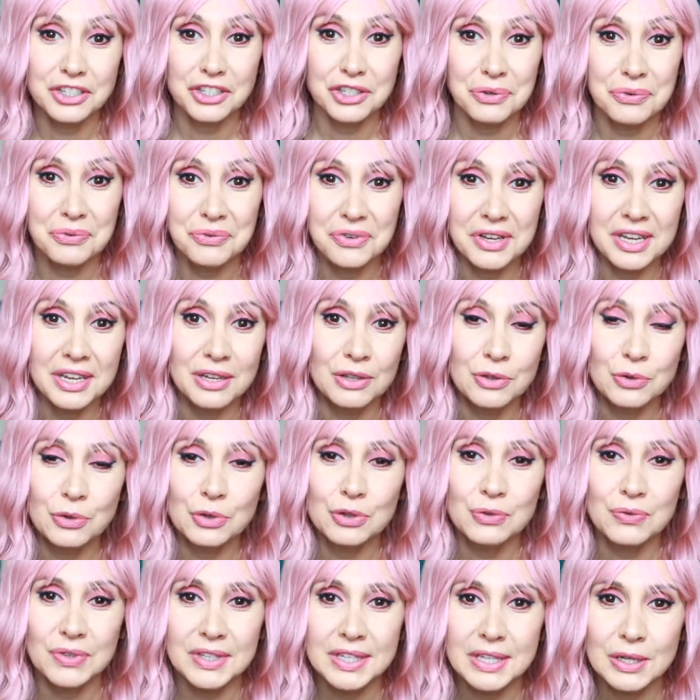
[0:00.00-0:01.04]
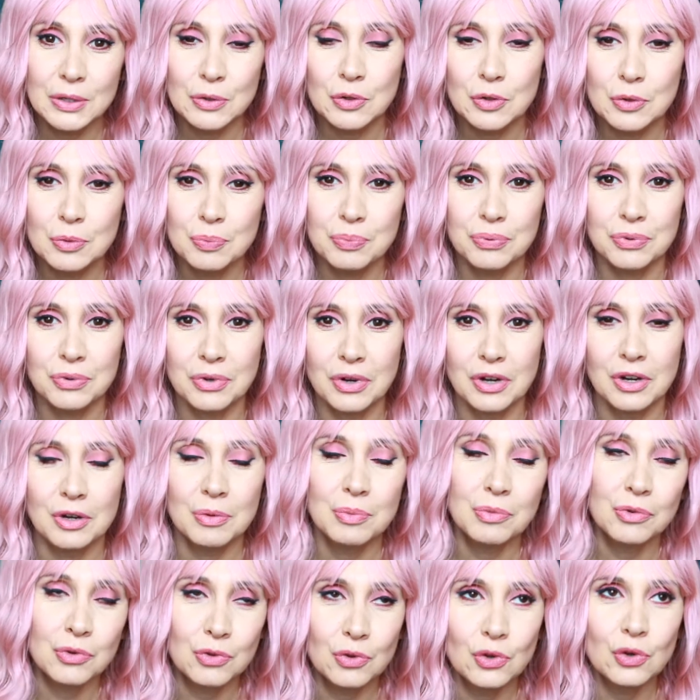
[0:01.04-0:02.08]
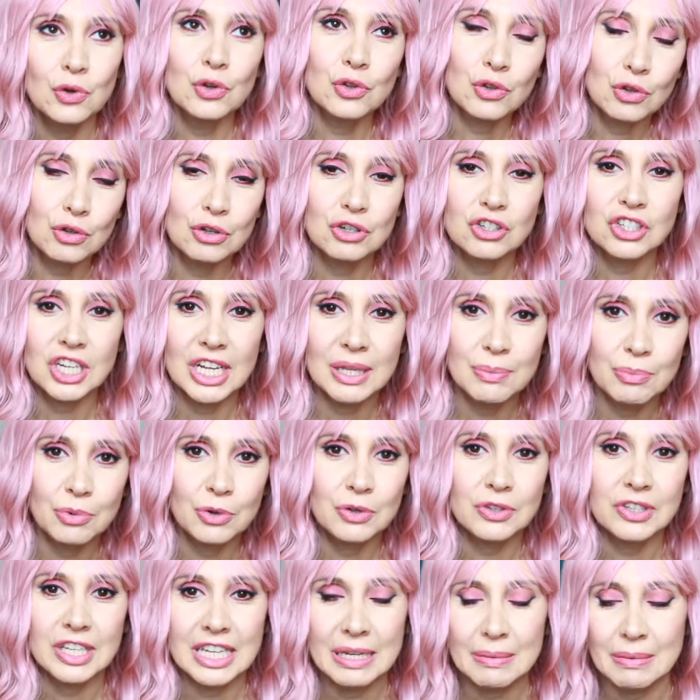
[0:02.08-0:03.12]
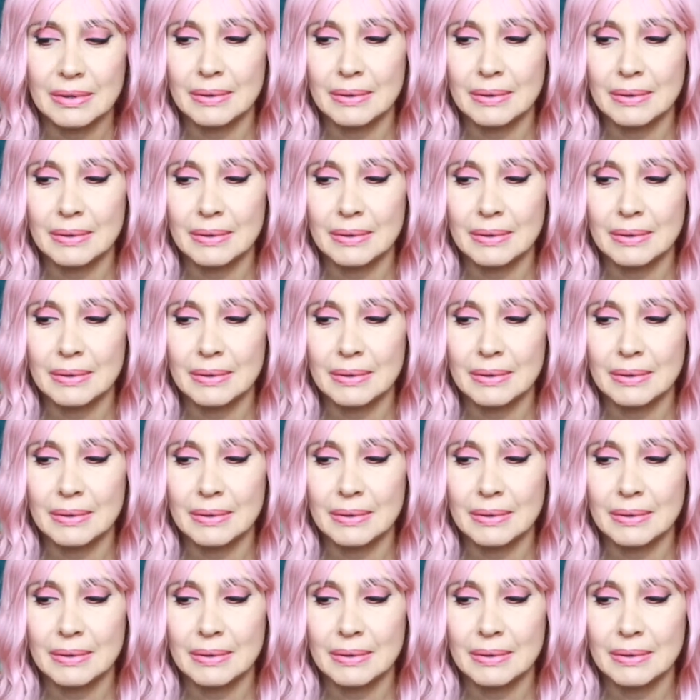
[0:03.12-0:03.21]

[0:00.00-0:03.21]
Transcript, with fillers: j'ai fait une autre vidéo pour euh, mon autre chaîne beauté,